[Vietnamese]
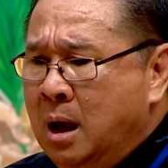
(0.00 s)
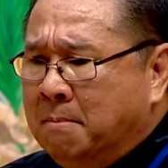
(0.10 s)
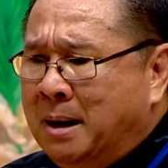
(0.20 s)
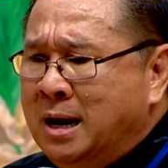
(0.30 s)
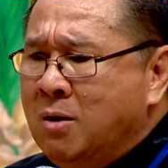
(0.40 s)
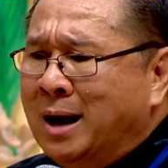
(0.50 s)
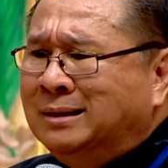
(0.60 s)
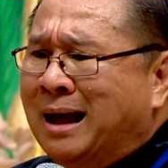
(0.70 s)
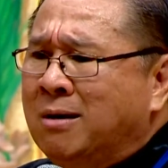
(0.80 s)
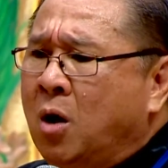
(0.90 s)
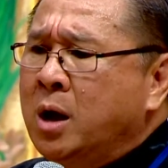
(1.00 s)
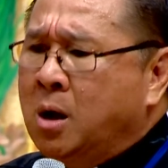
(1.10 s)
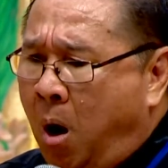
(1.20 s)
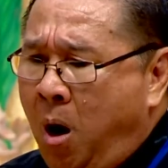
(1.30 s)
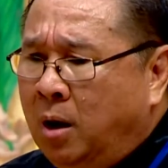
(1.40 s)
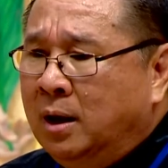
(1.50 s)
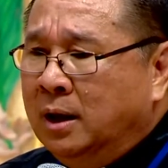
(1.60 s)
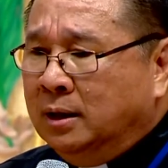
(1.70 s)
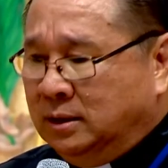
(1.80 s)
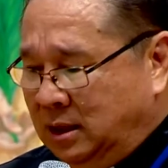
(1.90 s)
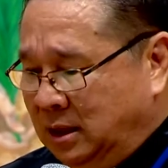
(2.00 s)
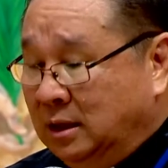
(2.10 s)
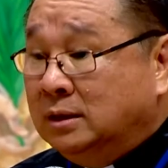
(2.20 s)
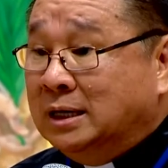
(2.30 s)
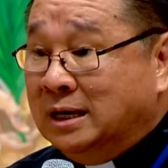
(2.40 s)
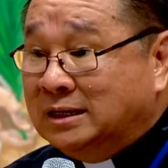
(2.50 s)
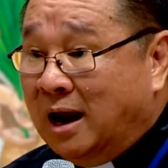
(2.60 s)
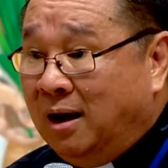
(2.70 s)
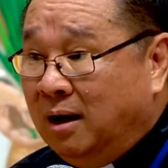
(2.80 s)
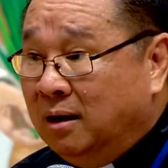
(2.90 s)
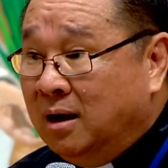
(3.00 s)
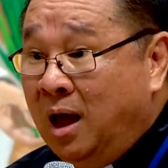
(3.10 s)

Mà nếu anh ta nói có, thì chị trả lời,